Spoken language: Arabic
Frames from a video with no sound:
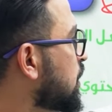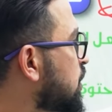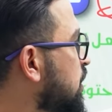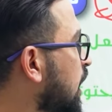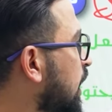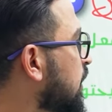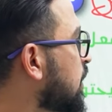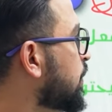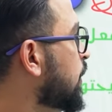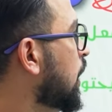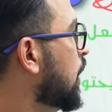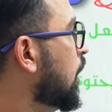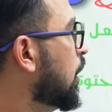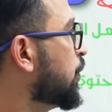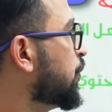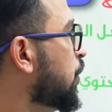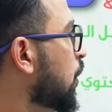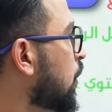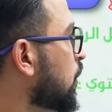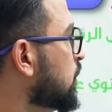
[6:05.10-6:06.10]
نستخدم
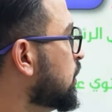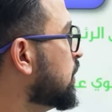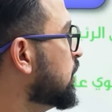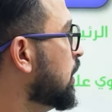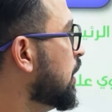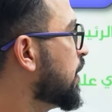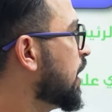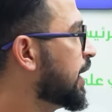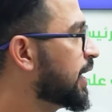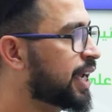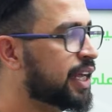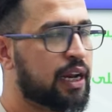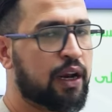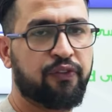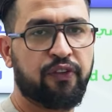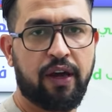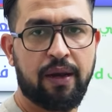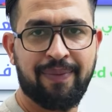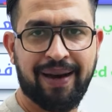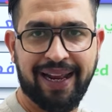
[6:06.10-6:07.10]
الدونت اذا لقينا
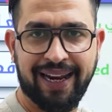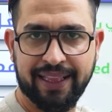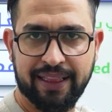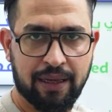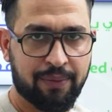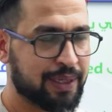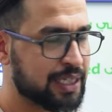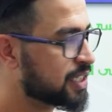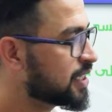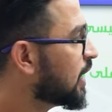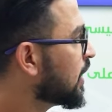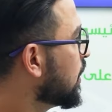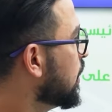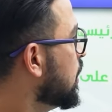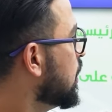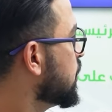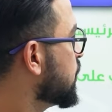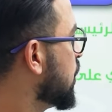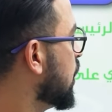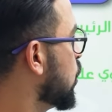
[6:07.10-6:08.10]
الفعل مالتنا مصدر
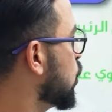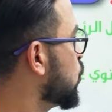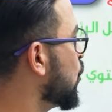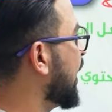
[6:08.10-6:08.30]
زين ايش